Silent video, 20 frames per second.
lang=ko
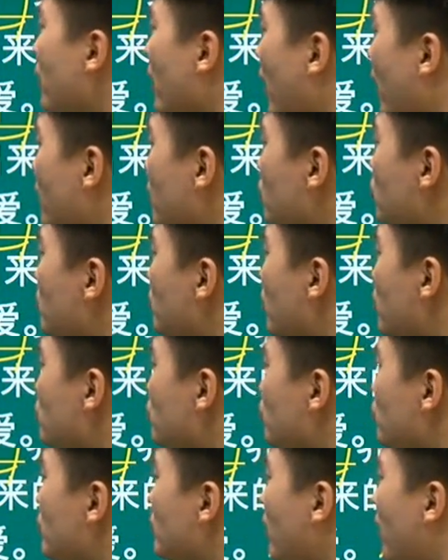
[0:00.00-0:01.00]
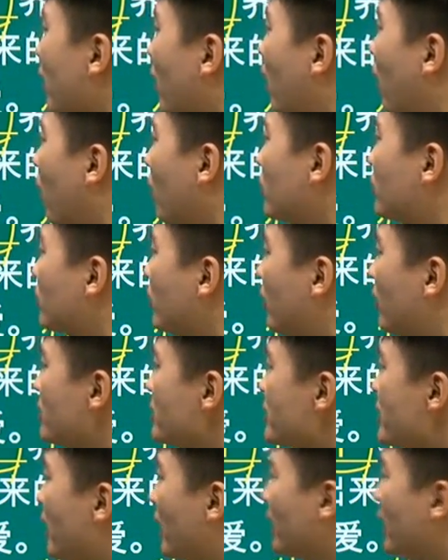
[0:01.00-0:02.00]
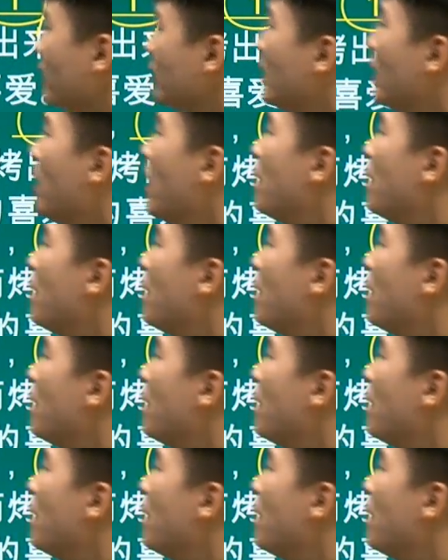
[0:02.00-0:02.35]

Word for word: 얘를 꾸며주고 있네요. 어떠한 짱난?